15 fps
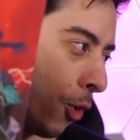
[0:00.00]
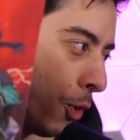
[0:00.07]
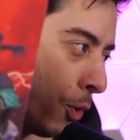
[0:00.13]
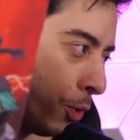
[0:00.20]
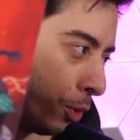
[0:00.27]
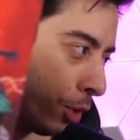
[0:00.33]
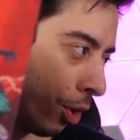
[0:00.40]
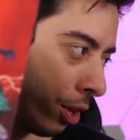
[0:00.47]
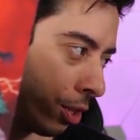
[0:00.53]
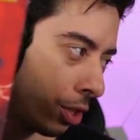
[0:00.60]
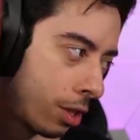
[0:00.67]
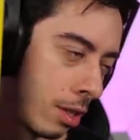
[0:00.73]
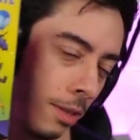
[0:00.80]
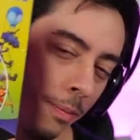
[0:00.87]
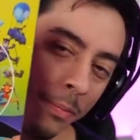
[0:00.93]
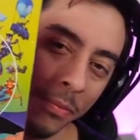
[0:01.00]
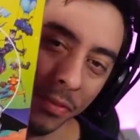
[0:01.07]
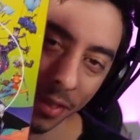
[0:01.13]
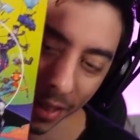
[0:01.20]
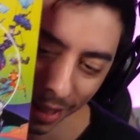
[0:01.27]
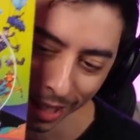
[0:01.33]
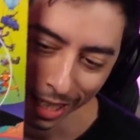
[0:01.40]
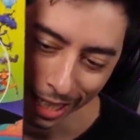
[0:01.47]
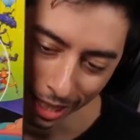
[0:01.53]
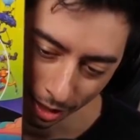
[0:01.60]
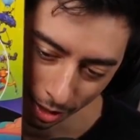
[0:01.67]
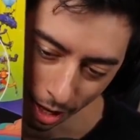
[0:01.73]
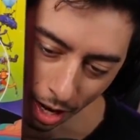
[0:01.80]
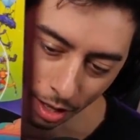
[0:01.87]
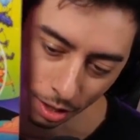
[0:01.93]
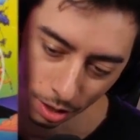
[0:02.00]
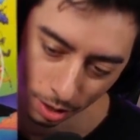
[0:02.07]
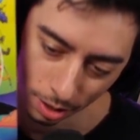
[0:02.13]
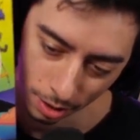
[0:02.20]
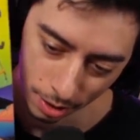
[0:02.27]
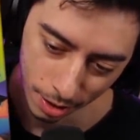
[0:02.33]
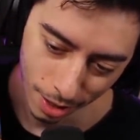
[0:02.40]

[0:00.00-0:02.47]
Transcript: Um, oh, dois, yeah. três.